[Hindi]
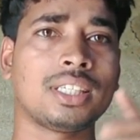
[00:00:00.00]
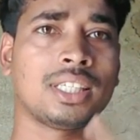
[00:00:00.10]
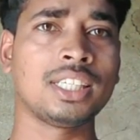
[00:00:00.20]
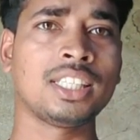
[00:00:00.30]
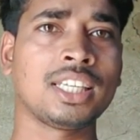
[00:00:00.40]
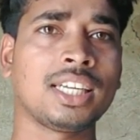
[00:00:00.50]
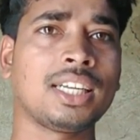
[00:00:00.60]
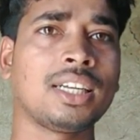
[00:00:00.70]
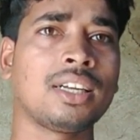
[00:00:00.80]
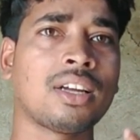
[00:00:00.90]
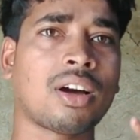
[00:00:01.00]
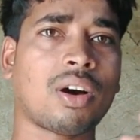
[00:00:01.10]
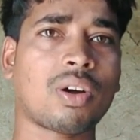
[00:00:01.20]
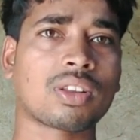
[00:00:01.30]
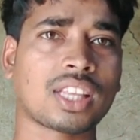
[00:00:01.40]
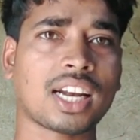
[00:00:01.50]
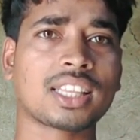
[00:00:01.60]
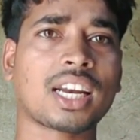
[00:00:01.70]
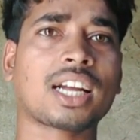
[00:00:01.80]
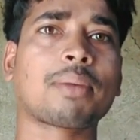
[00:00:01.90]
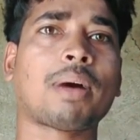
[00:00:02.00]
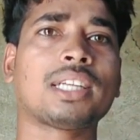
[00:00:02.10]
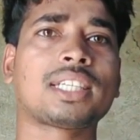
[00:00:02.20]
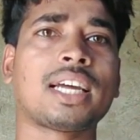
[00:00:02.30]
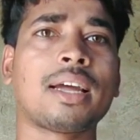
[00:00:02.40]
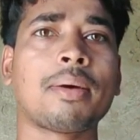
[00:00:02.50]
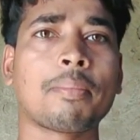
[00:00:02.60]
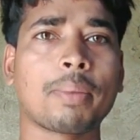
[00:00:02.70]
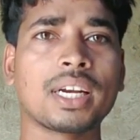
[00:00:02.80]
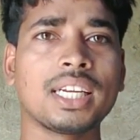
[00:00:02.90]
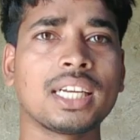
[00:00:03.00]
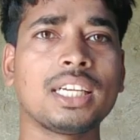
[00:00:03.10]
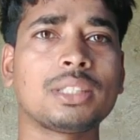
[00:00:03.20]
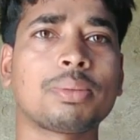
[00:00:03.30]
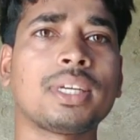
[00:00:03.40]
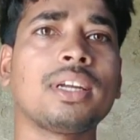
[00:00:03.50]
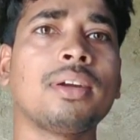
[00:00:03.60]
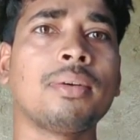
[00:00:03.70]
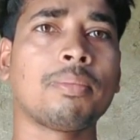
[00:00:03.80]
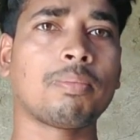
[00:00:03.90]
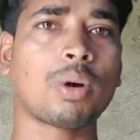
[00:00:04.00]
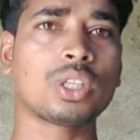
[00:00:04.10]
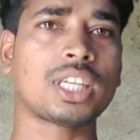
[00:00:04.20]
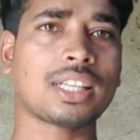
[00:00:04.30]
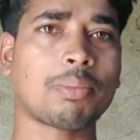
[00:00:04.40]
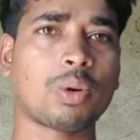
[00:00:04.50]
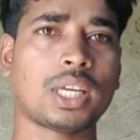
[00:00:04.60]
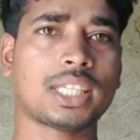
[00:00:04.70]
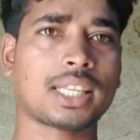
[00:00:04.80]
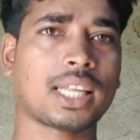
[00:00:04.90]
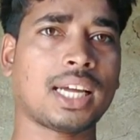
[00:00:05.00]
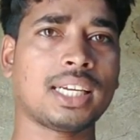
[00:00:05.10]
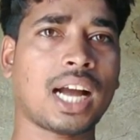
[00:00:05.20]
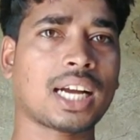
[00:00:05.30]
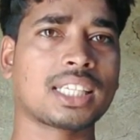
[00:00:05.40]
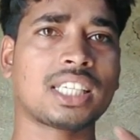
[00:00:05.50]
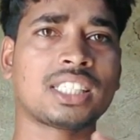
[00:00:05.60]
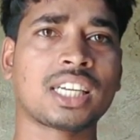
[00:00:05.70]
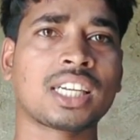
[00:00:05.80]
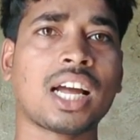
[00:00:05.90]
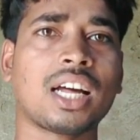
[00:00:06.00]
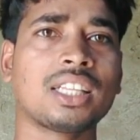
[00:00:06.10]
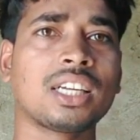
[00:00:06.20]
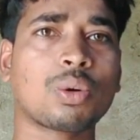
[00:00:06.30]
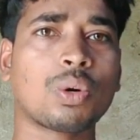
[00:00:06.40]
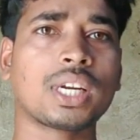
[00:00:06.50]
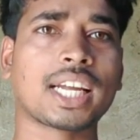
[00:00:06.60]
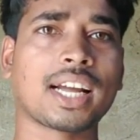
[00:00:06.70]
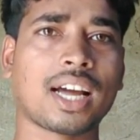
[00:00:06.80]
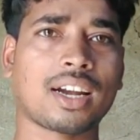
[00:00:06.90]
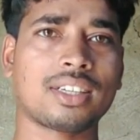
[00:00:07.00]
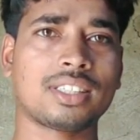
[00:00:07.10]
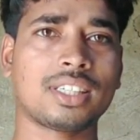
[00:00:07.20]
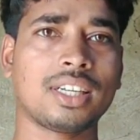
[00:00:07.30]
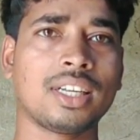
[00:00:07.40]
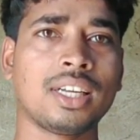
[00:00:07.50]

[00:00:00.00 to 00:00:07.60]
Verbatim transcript: हिंदी और तरह तरह के भाषा हैं पर इंग्लिश भी बहुत ज़्यादा बोला जाता है यहाँ की जनसंख्या अधिक होने के कारण से